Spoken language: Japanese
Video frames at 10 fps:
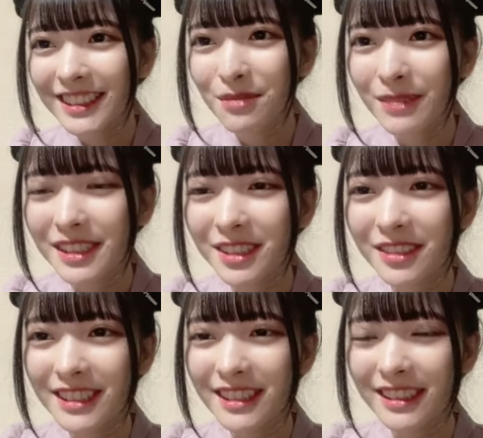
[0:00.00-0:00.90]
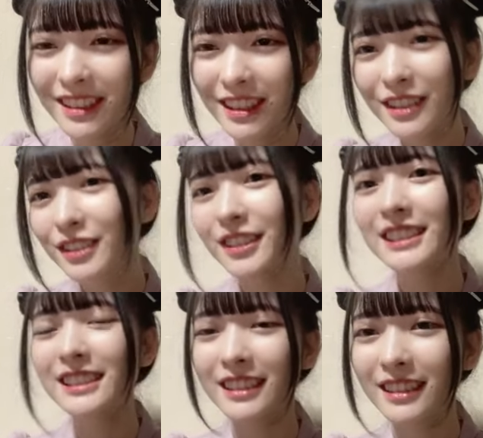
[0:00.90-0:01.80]
ゆきちゃんめっちゃ詳しいなってえ詳
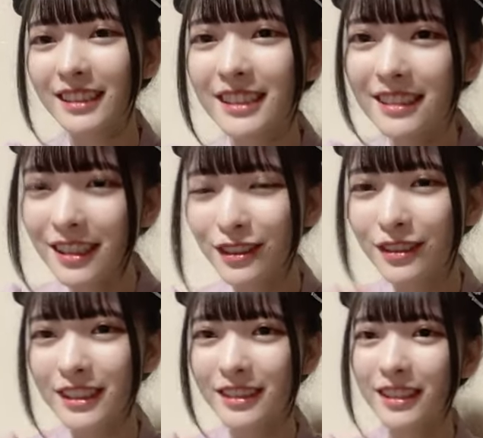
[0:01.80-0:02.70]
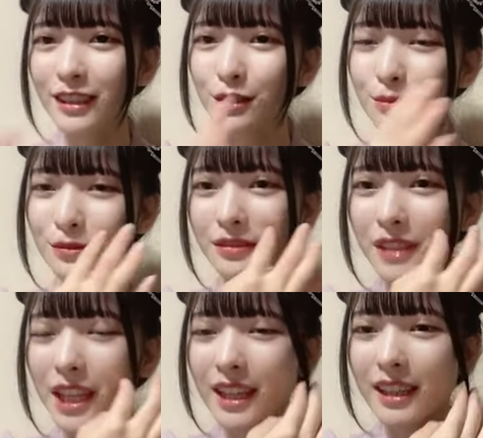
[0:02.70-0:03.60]
しいかな全然詳しくないと思う
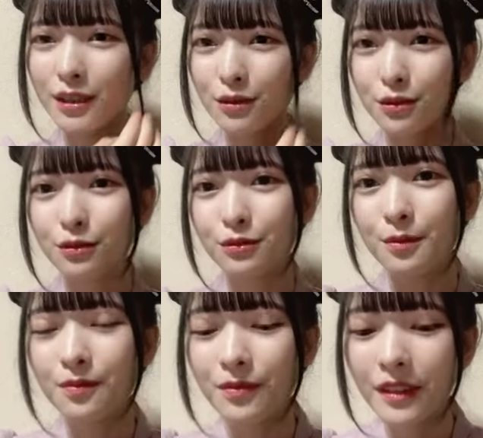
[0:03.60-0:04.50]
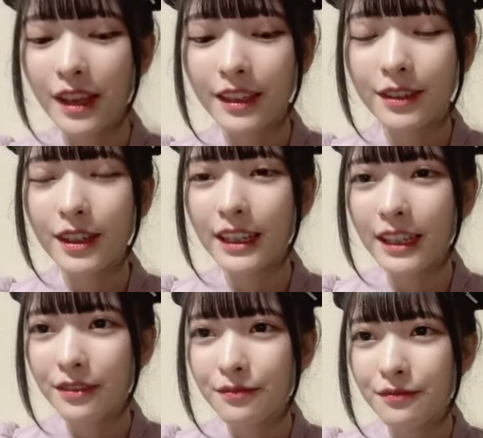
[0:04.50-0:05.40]
そうあとあ
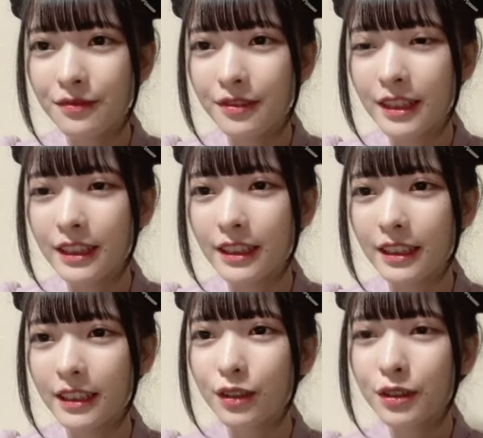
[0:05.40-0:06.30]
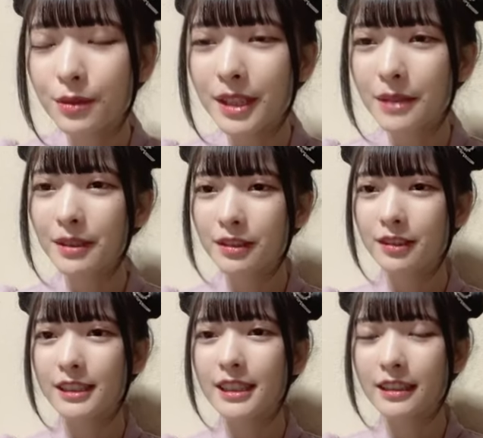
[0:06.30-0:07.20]
れなんだっけ今度見てみるっ
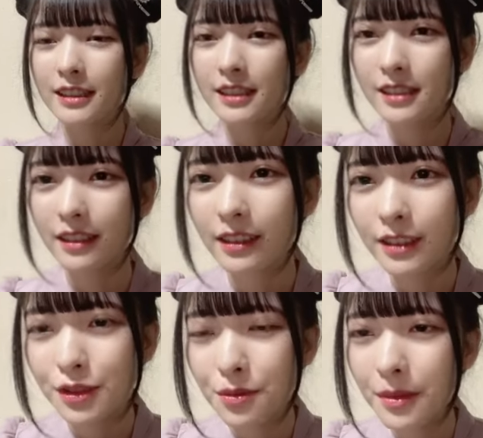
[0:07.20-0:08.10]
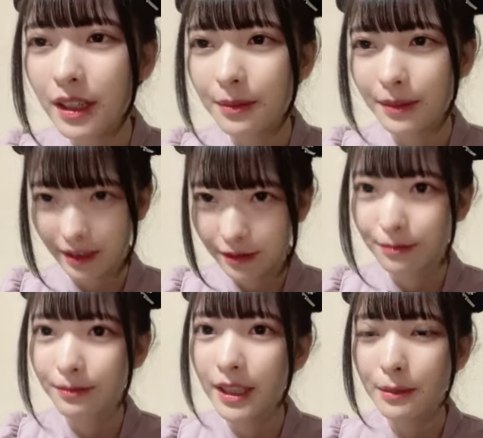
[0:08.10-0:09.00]
てぜひぜひそう女神
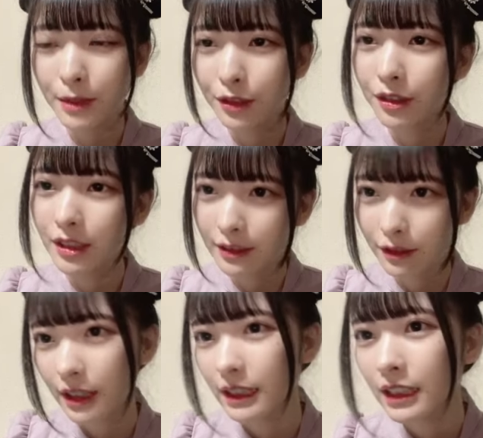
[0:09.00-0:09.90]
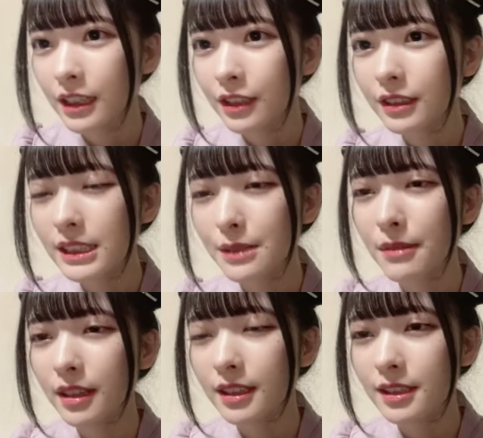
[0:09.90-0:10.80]
女神降臨とかゆきちゃ
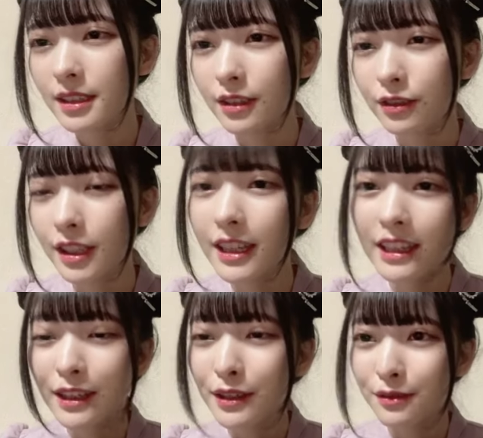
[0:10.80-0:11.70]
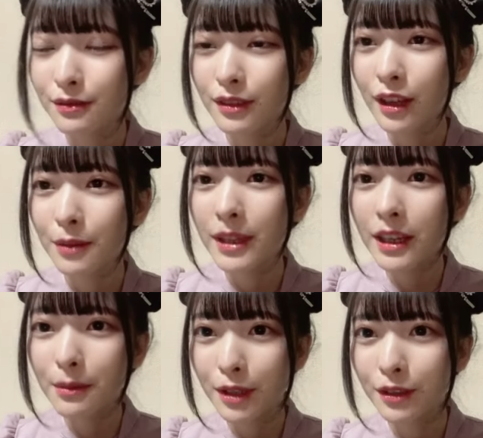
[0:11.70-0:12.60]
ん漫画好きなのえなんか女
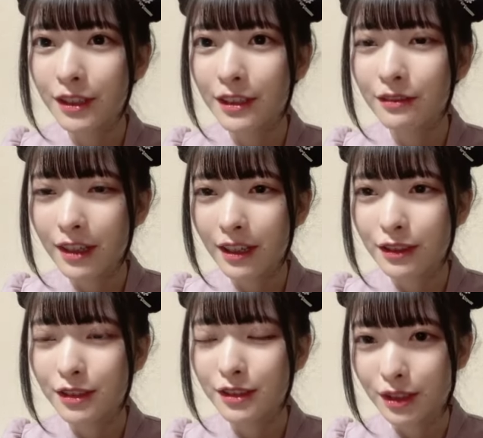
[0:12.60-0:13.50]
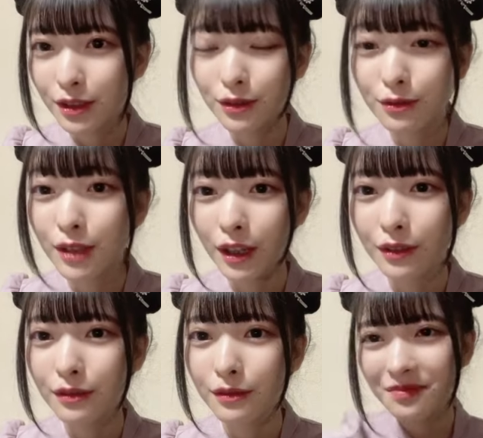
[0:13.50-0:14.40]
神降臨はずなんか